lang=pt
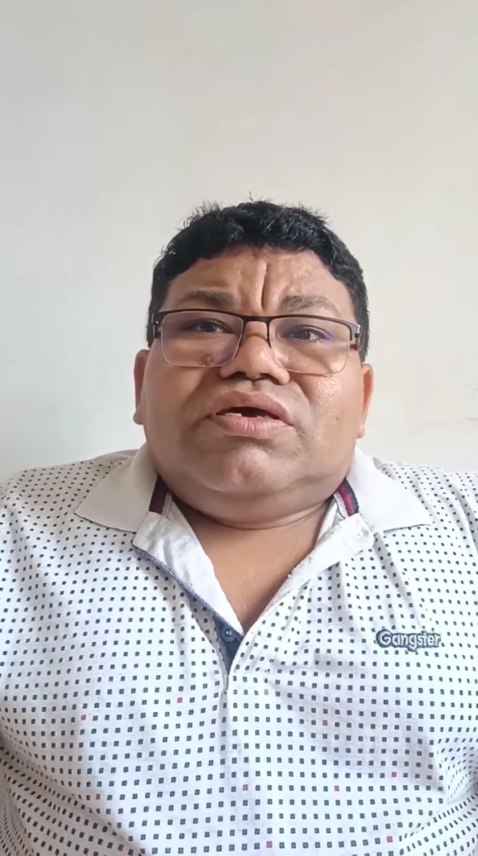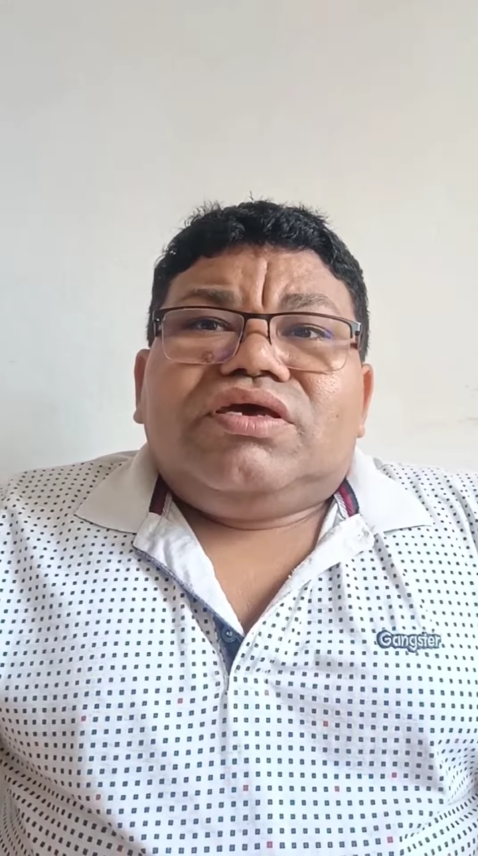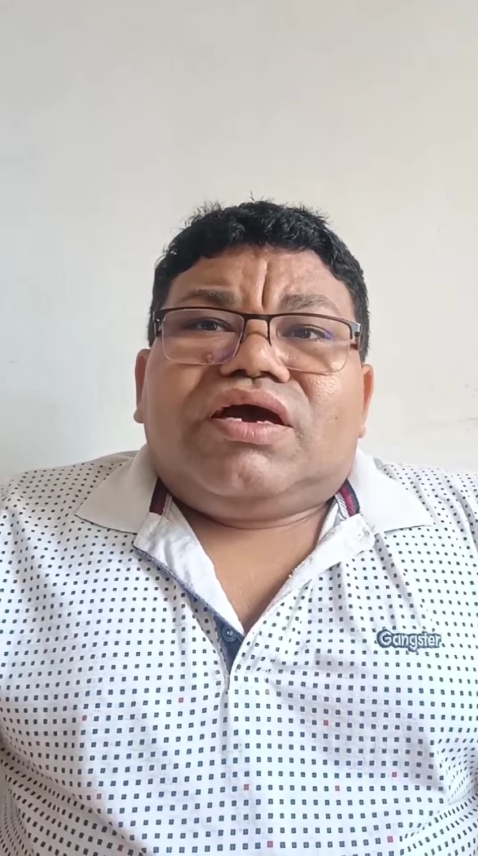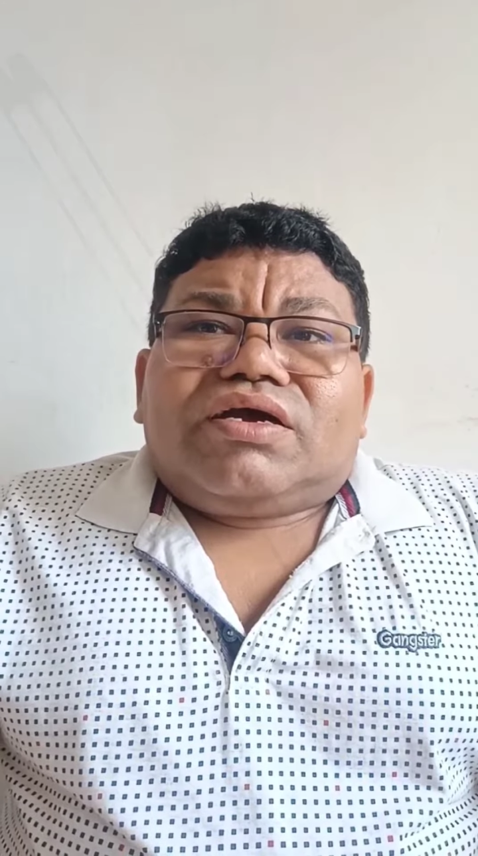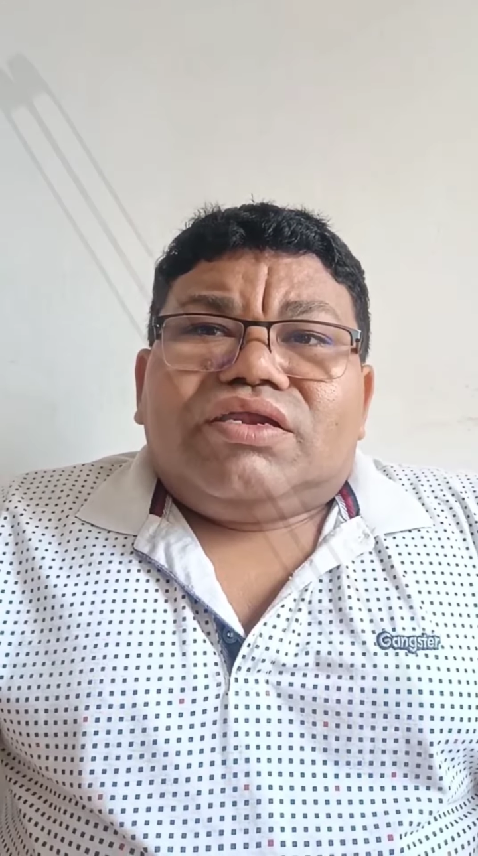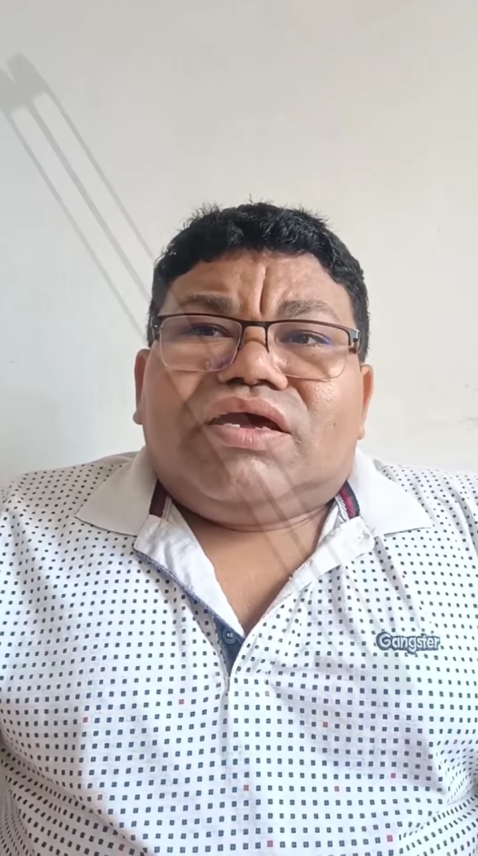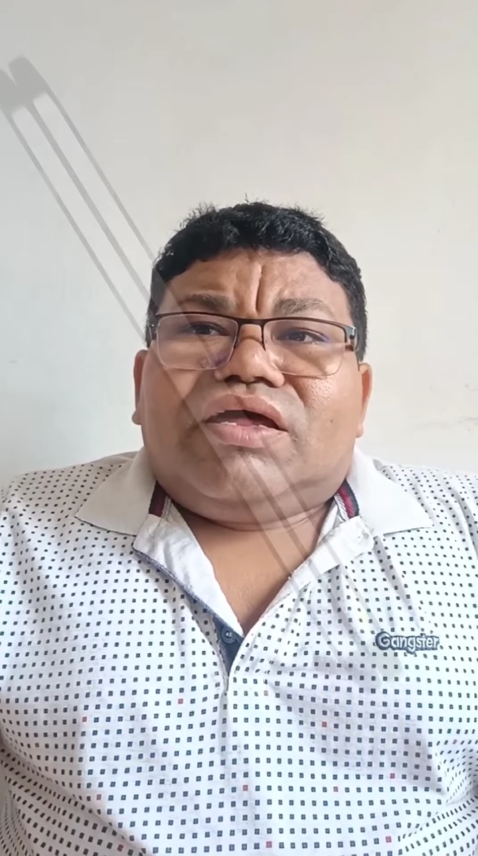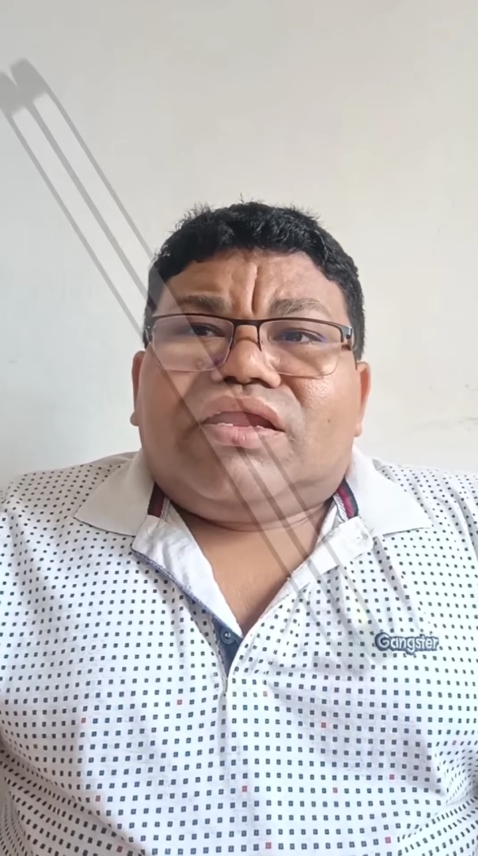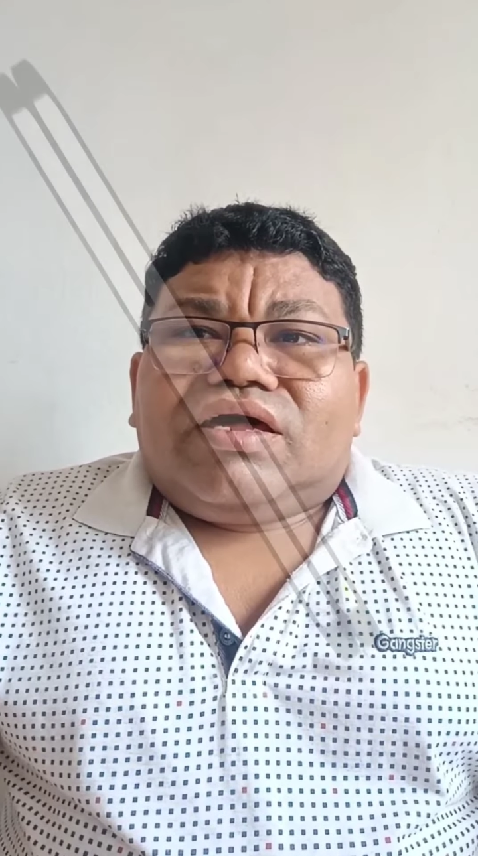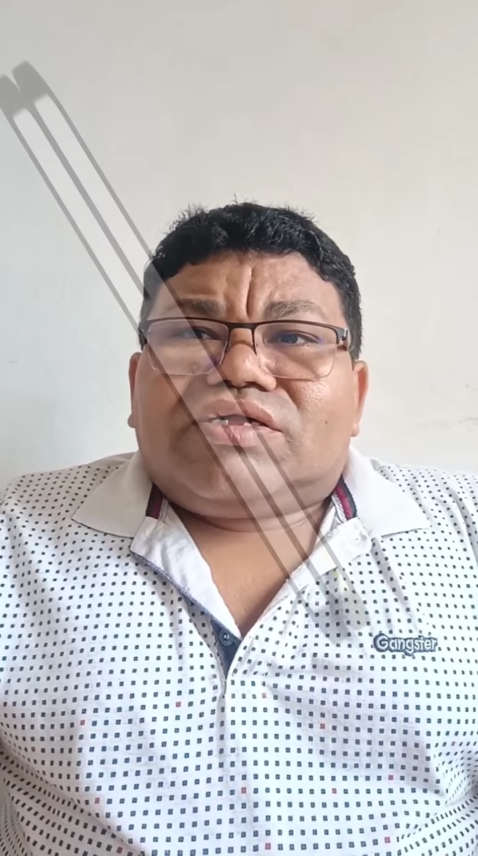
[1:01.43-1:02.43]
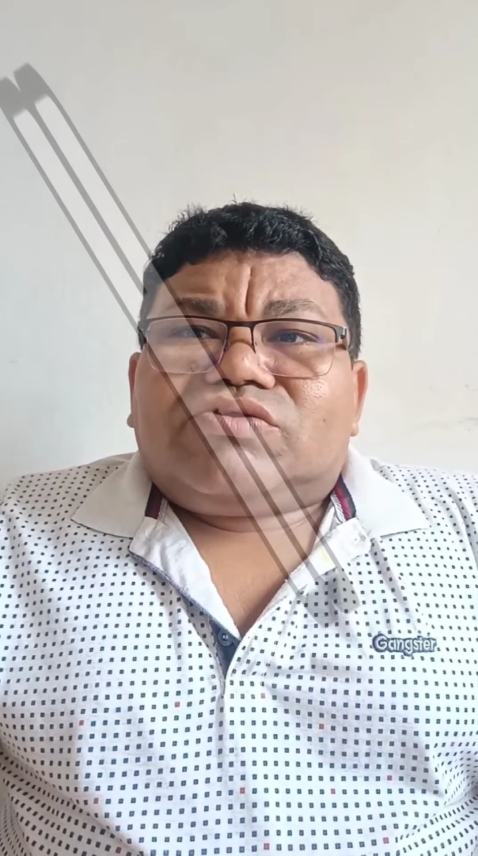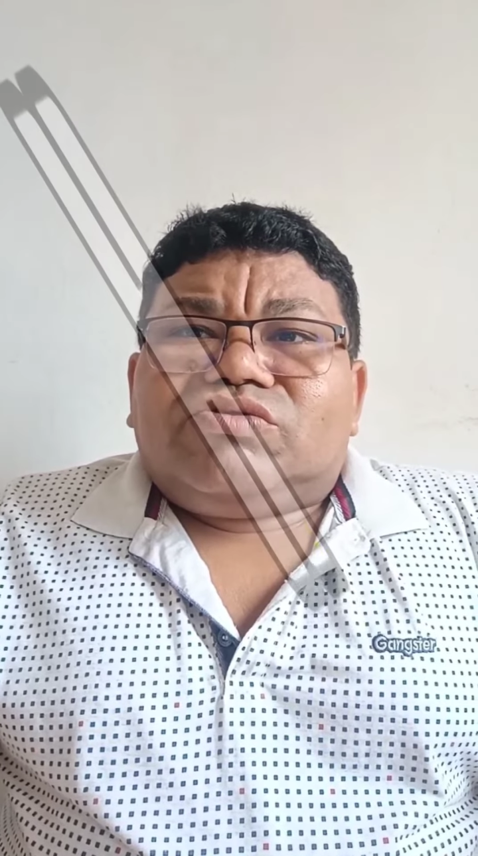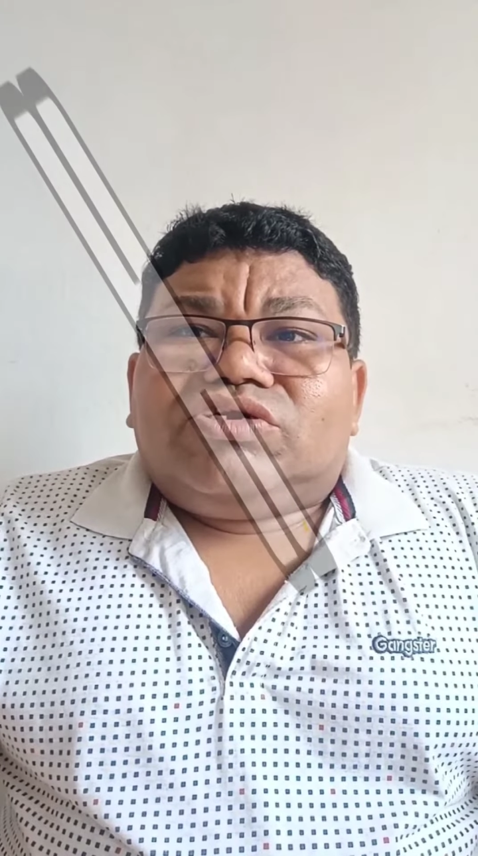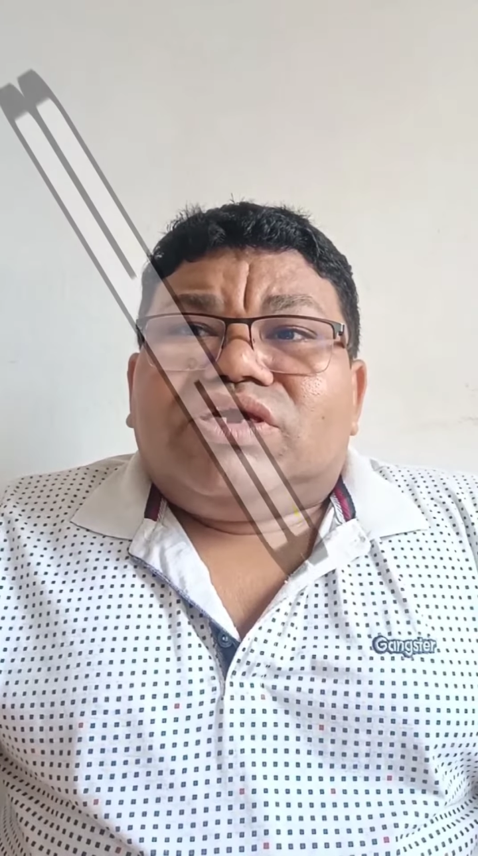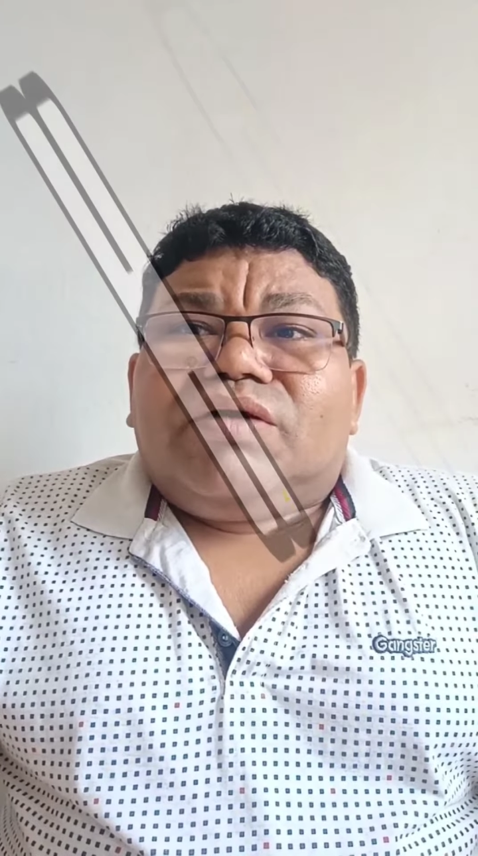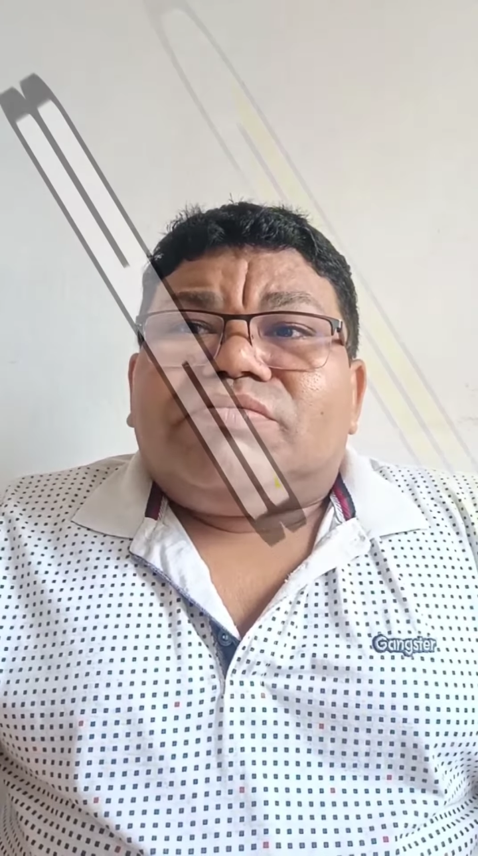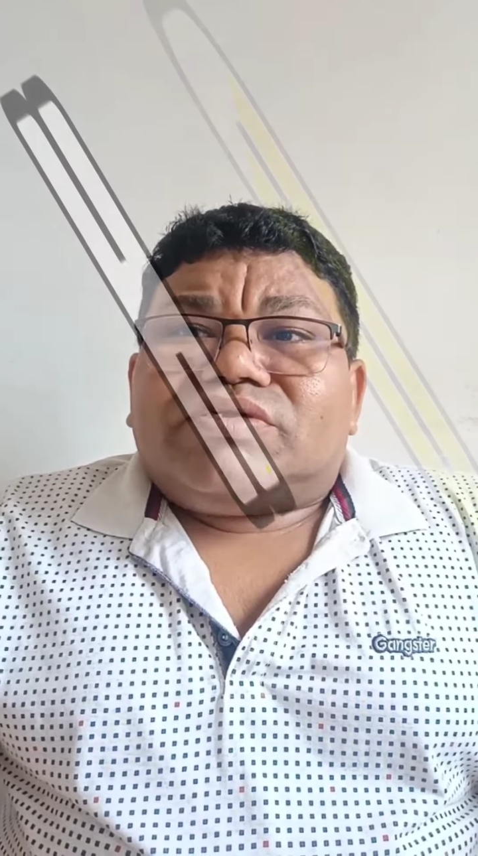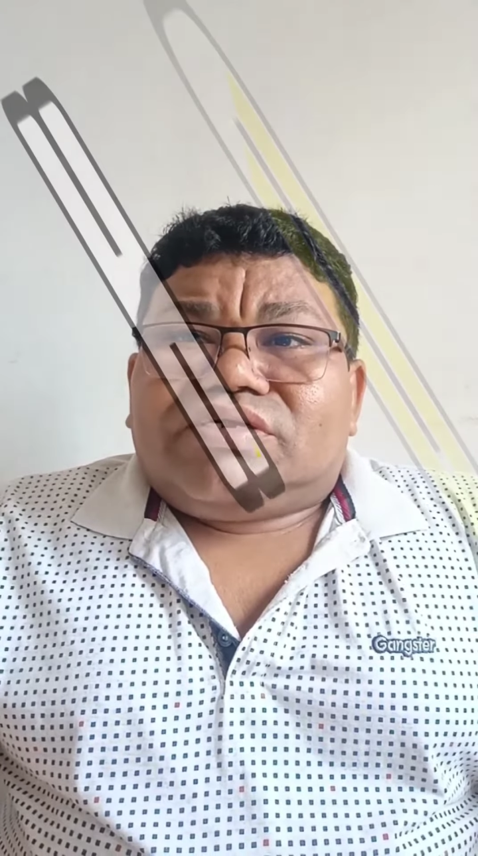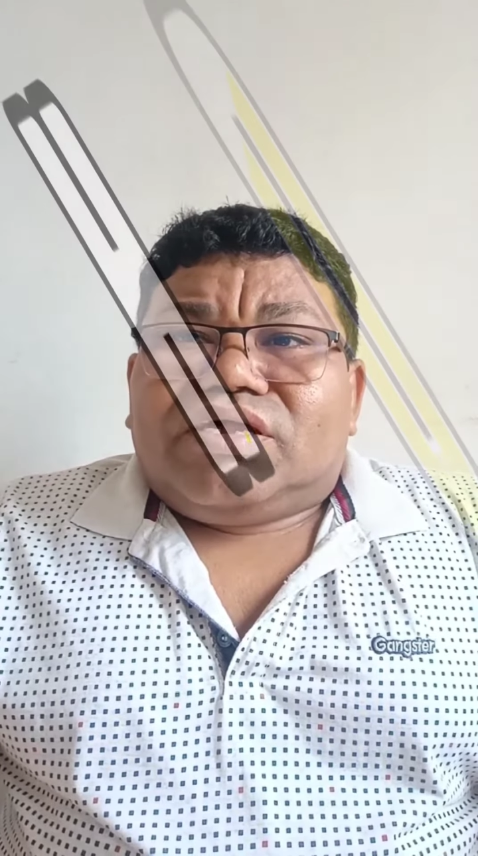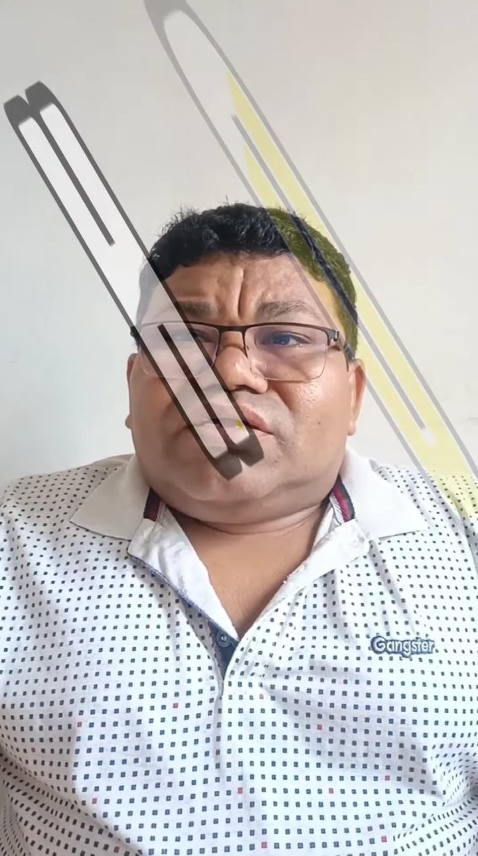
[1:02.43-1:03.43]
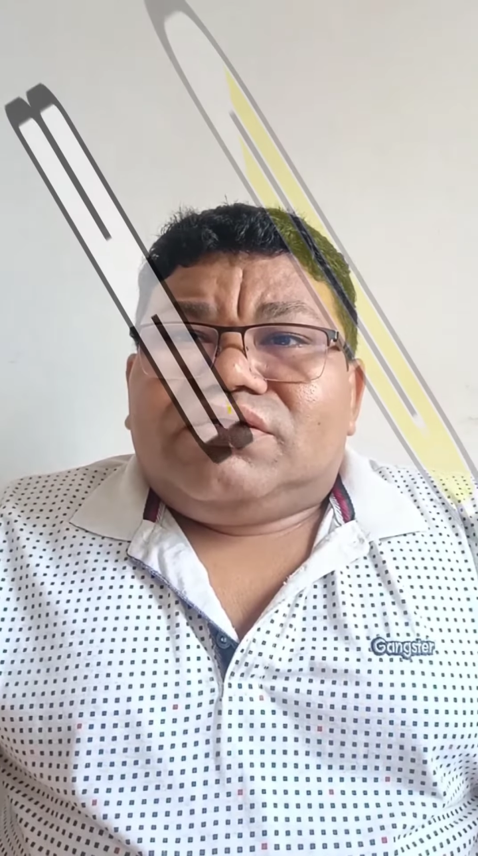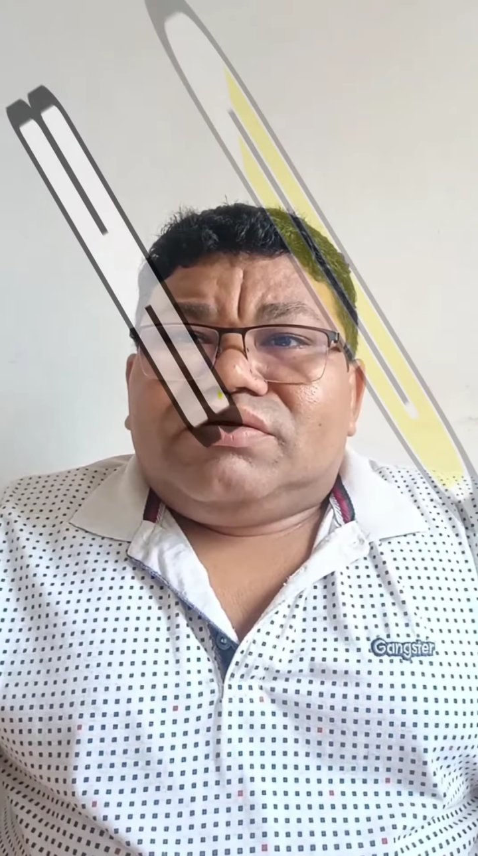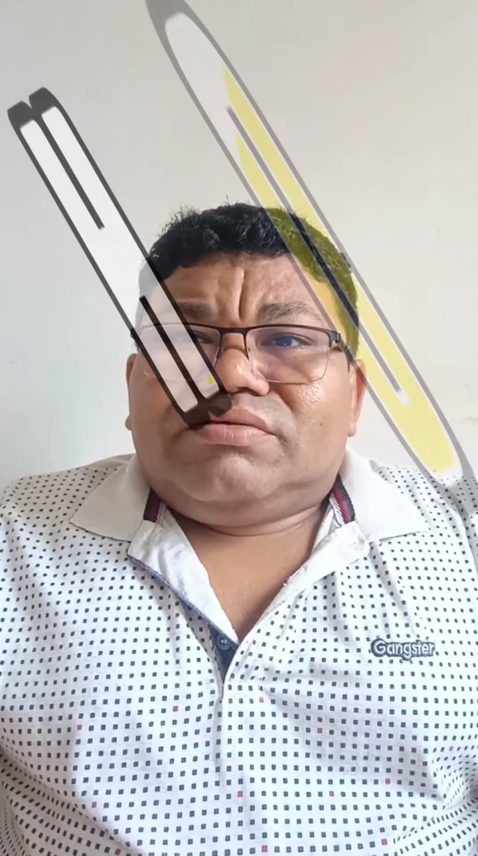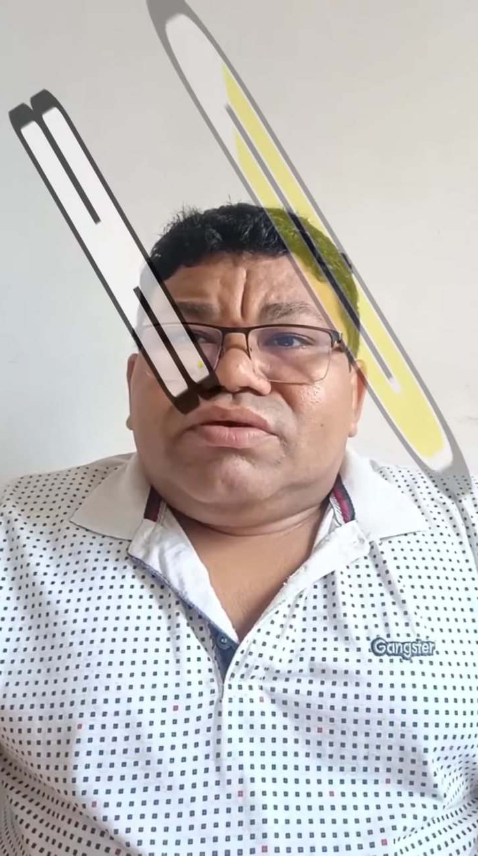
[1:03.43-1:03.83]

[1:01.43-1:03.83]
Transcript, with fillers: e a criar laços de amizade.